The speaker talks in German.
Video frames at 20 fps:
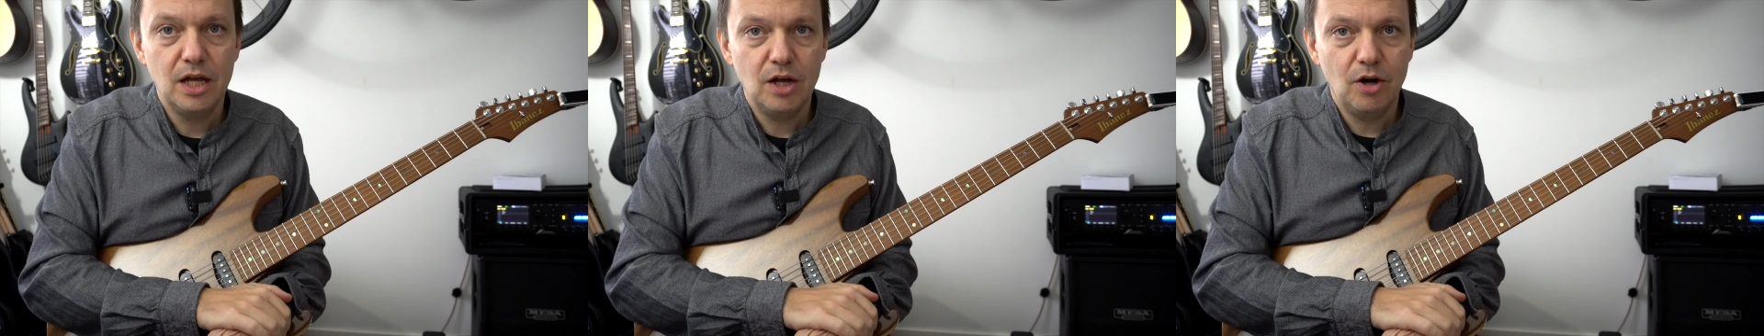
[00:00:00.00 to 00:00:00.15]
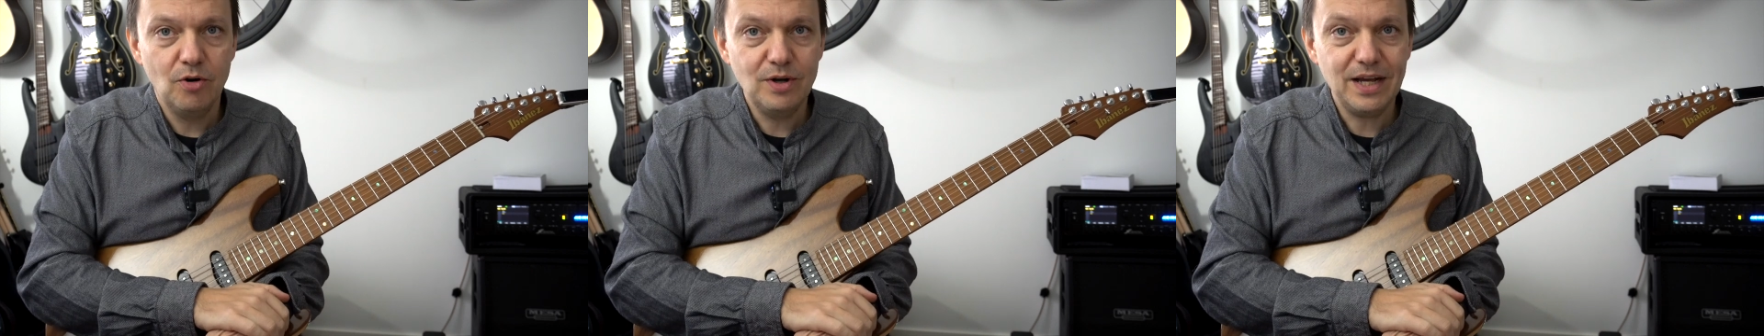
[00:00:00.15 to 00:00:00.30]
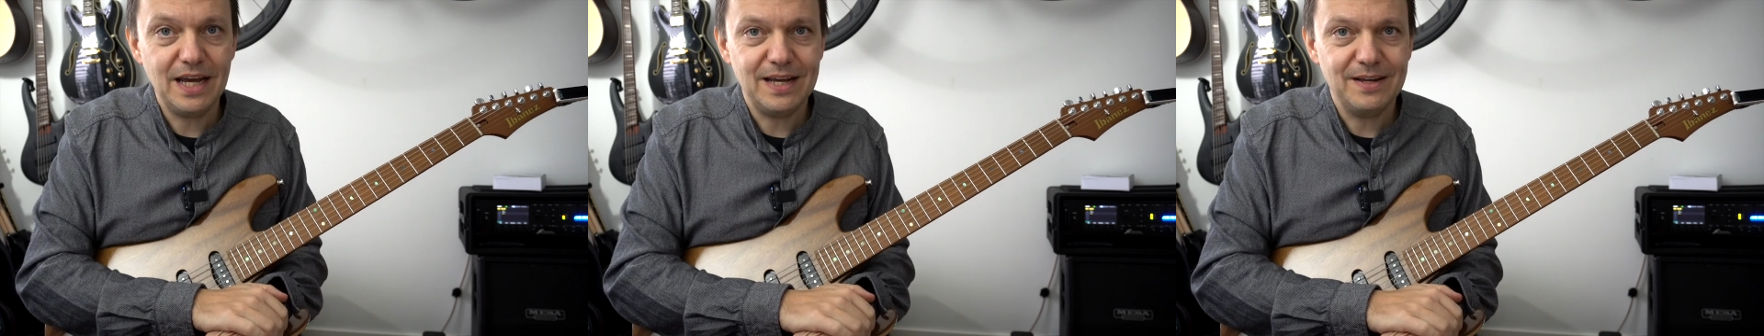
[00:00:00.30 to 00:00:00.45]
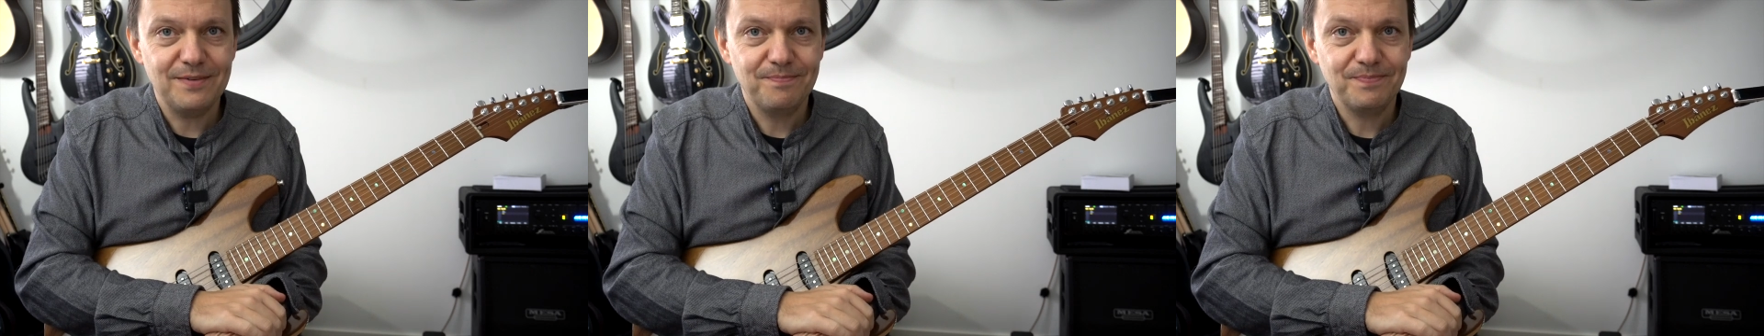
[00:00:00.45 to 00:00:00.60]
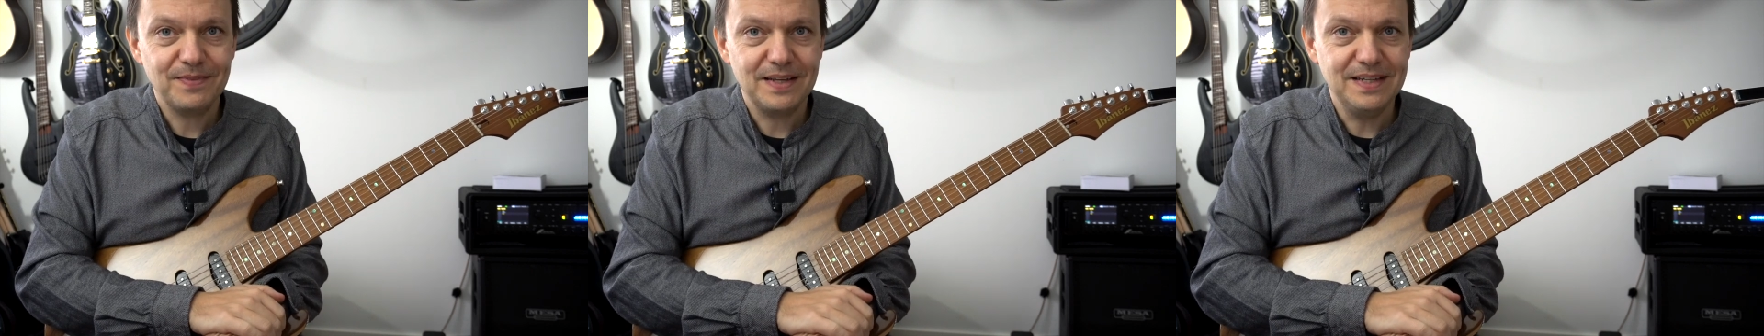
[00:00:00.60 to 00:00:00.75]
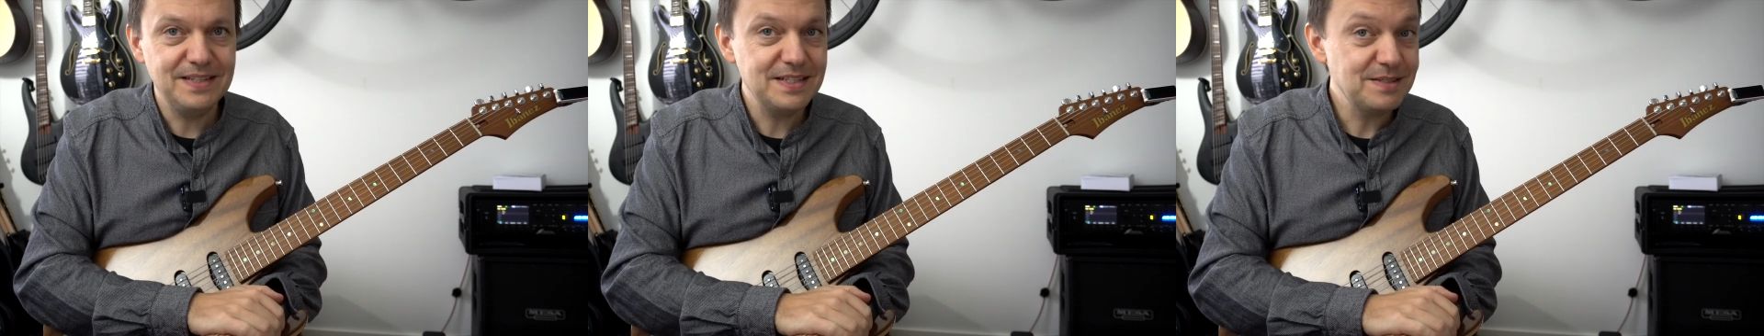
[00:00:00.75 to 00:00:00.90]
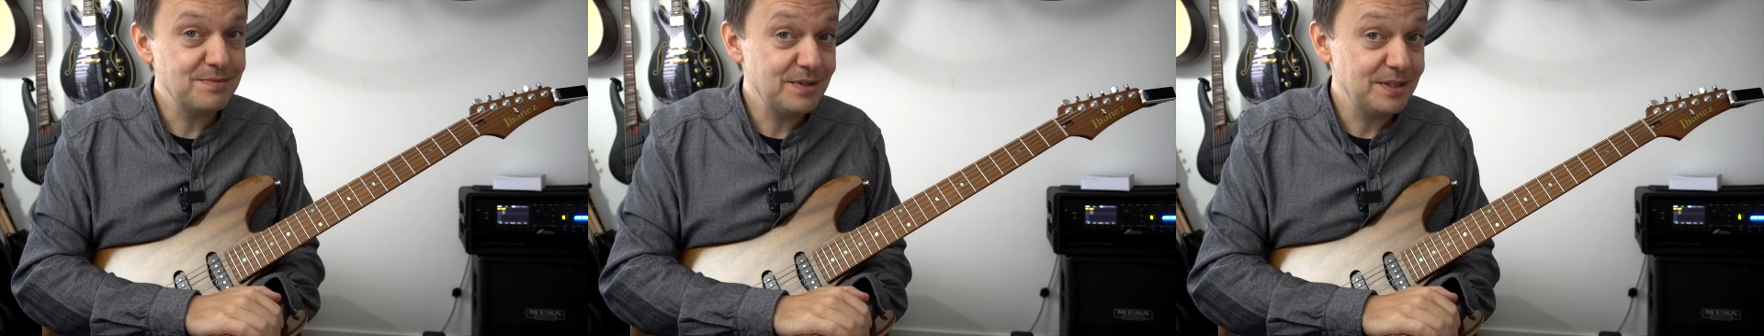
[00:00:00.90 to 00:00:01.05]
Okay,
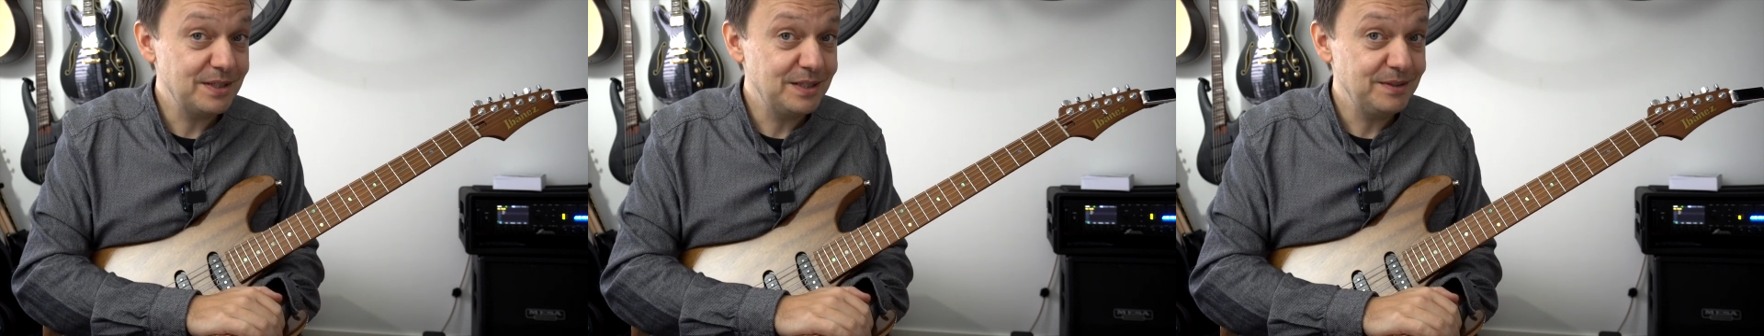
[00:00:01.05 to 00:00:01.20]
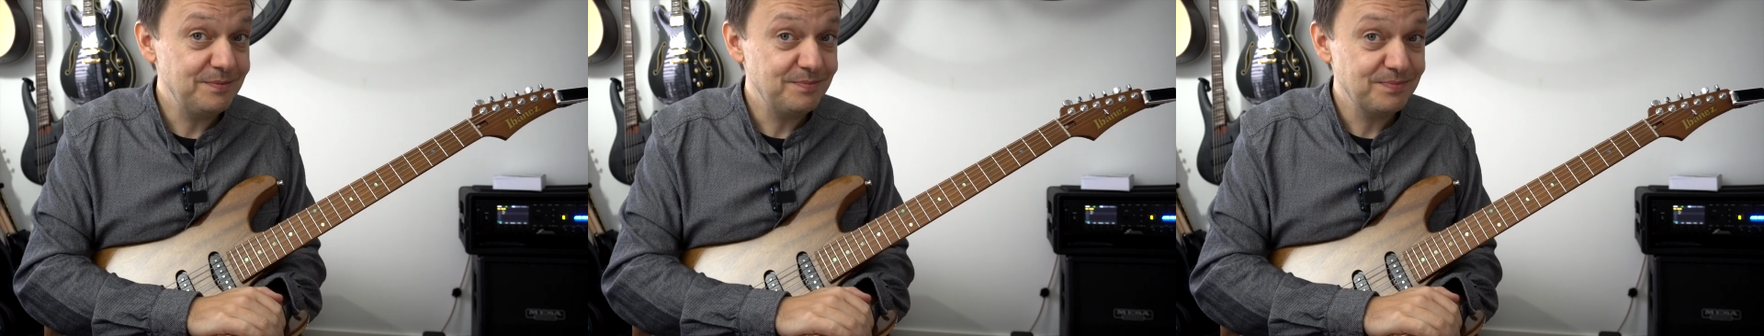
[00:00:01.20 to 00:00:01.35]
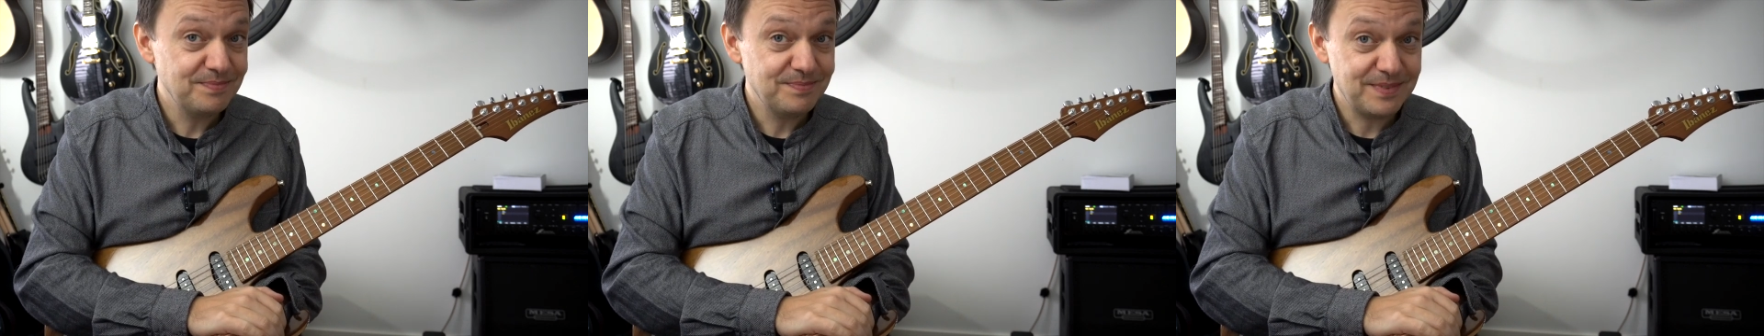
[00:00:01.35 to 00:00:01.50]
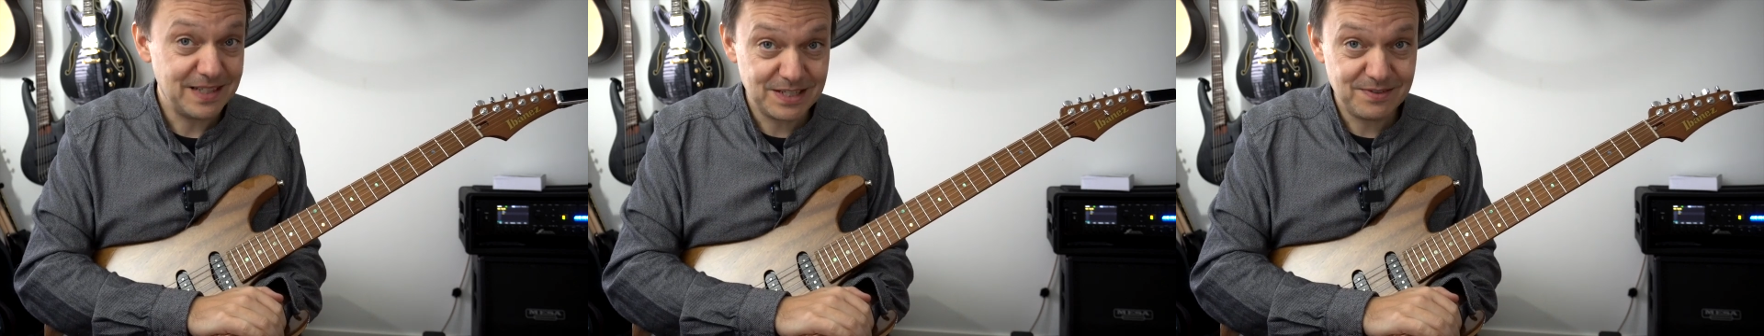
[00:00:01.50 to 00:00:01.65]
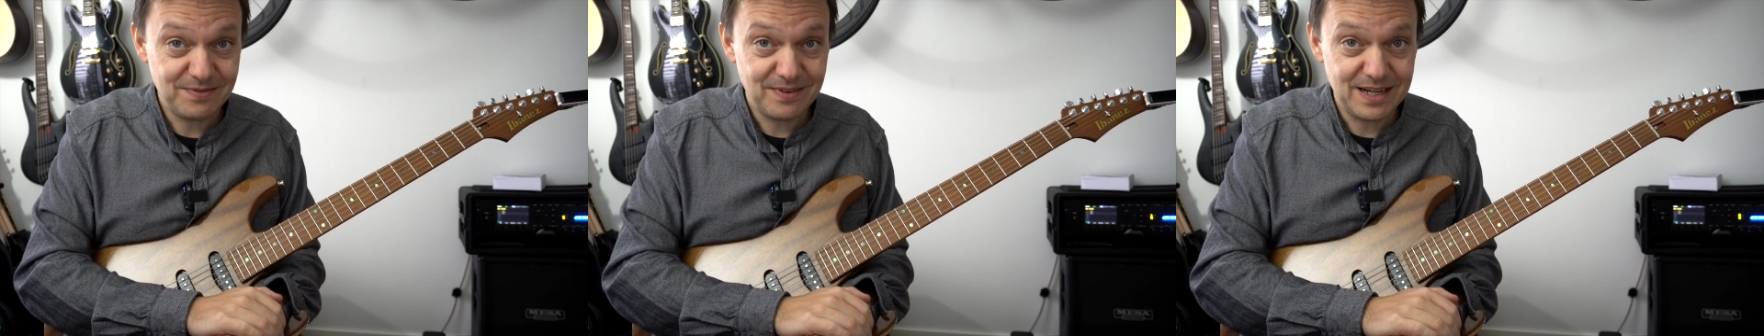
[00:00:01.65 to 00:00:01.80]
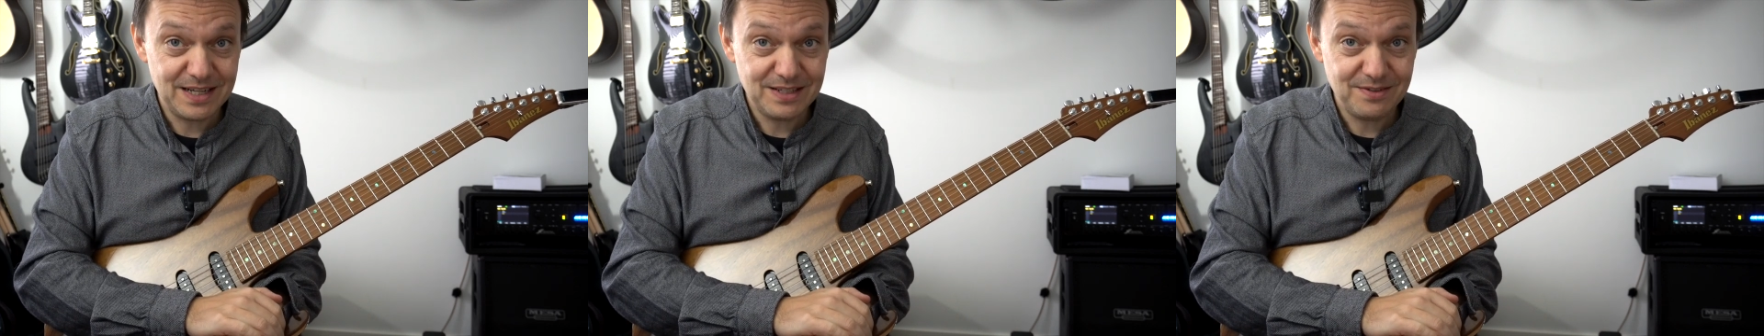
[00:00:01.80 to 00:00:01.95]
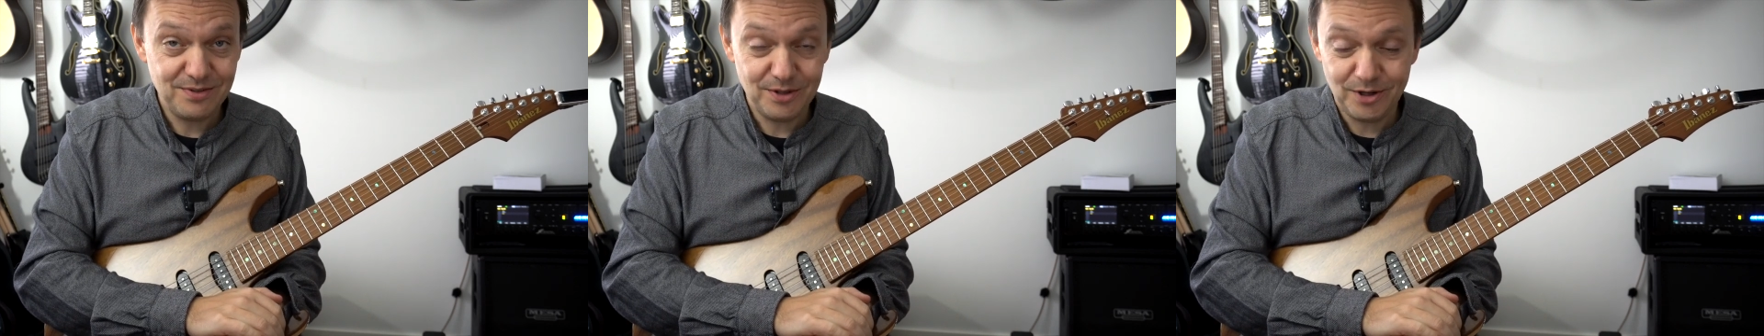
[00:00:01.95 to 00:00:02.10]
in diesem Sinne, das
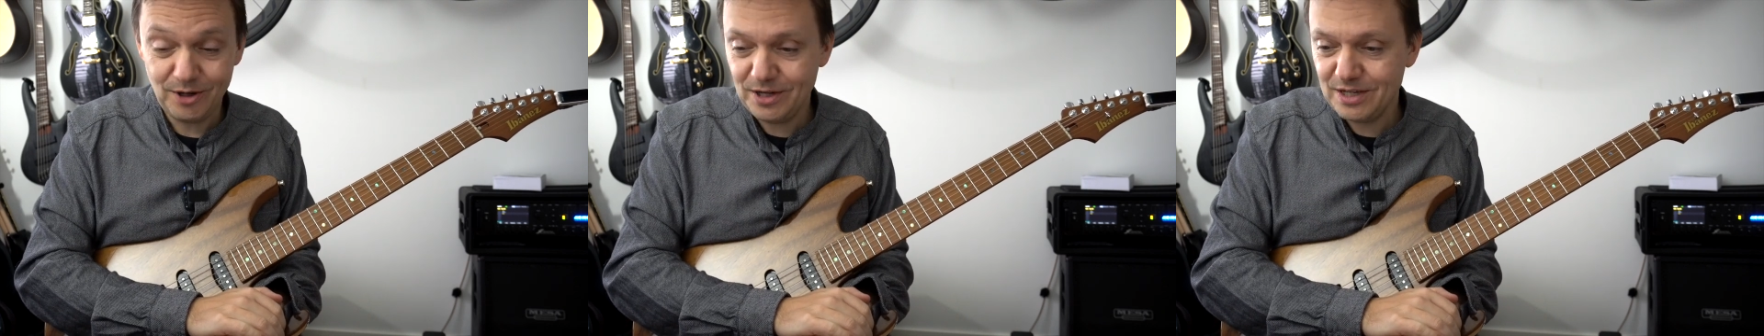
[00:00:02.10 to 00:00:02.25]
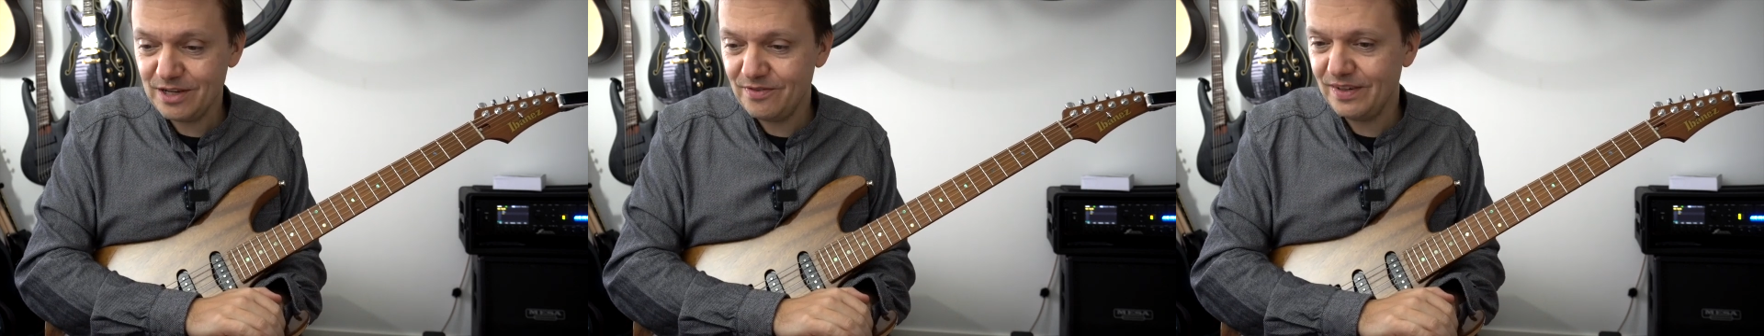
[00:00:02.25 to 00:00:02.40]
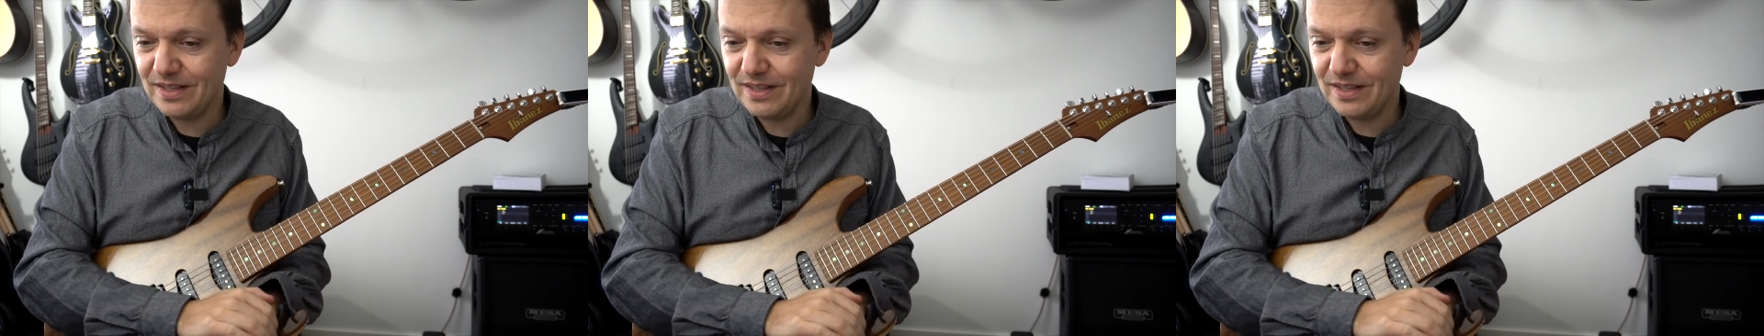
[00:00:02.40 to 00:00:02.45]
war's für heute.